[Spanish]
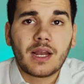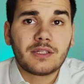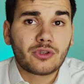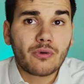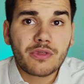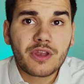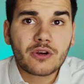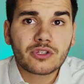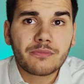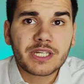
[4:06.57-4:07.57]
Al introducir
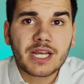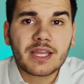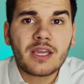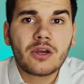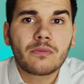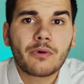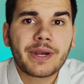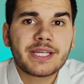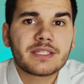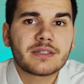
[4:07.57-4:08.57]
los nombres aquí, como
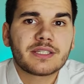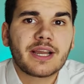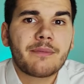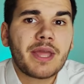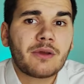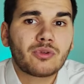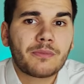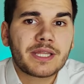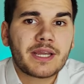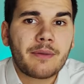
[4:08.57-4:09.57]
veréis, se cambian
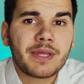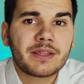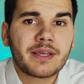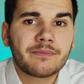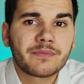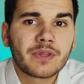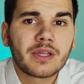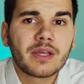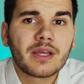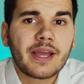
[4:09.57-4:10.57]
automáticamente
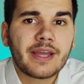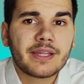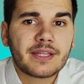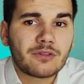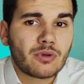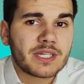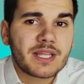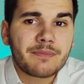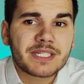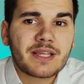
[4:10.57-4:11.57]
eh, tanto en
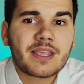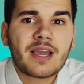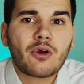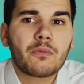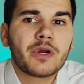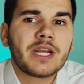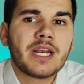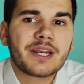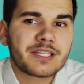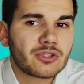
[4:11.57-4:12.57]
esta pestaña como en
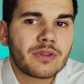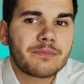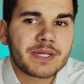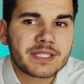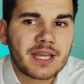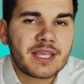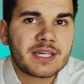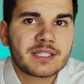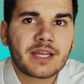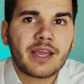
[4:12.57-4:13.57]
el resto de
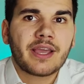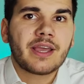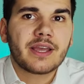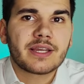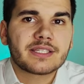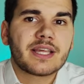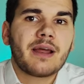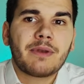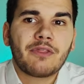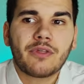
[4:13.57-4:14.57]
pestañas que, que, estén
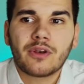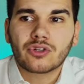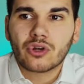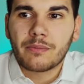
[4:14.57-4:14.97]
hablando de los